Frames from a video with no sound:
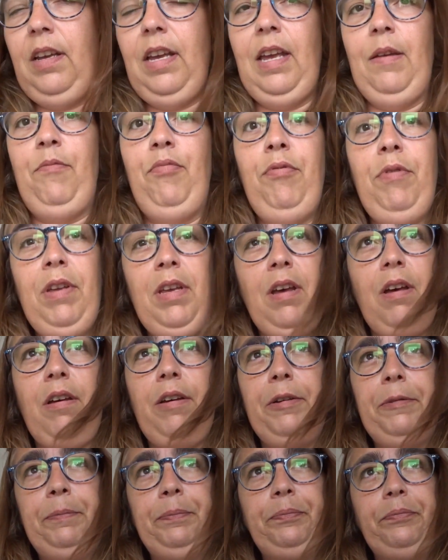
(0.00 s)
Et puis,
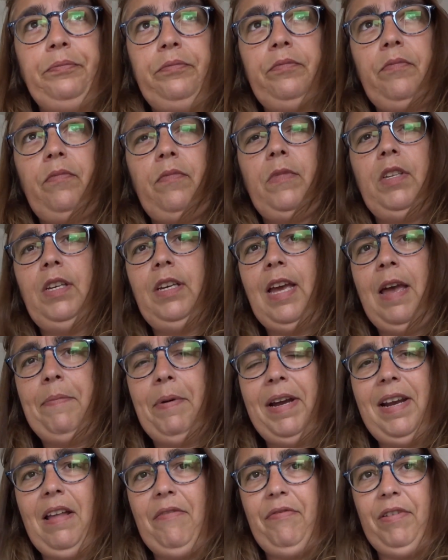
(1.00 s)
euh,
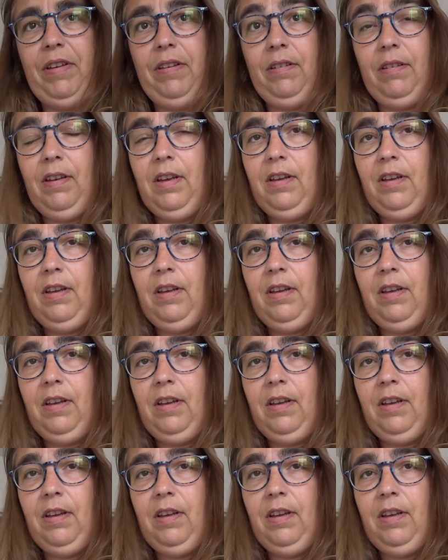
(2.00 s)
après, il a fait...